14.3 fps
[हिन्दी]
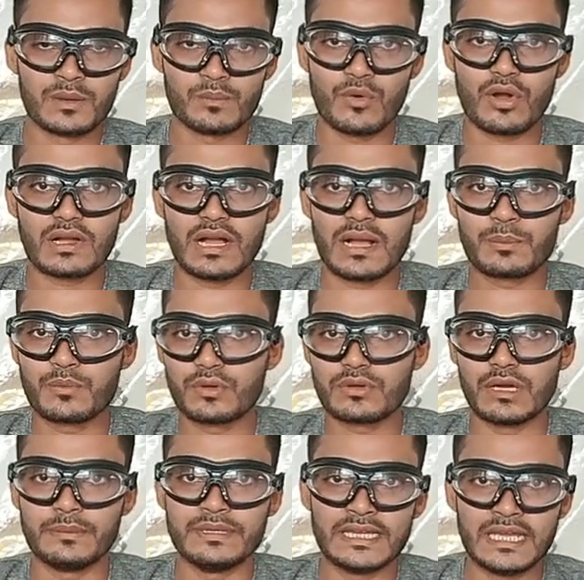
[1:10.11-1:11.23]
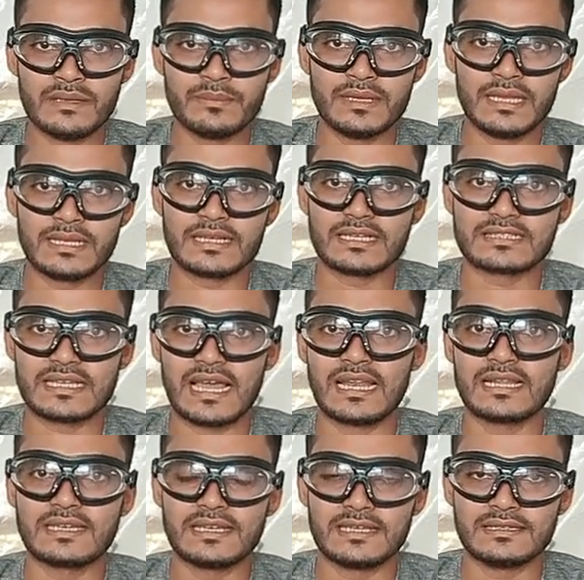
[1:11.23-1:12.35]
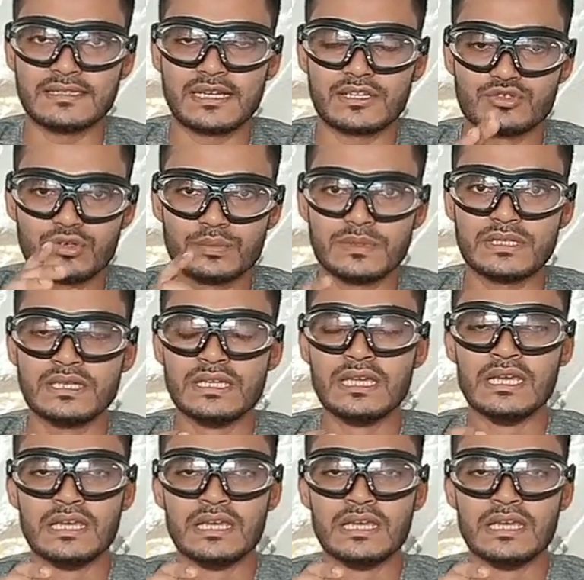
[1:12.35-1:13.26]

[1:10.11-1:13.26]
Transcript: मौका आपको कभी नहीं मिलेगा साल के अंदर जो भी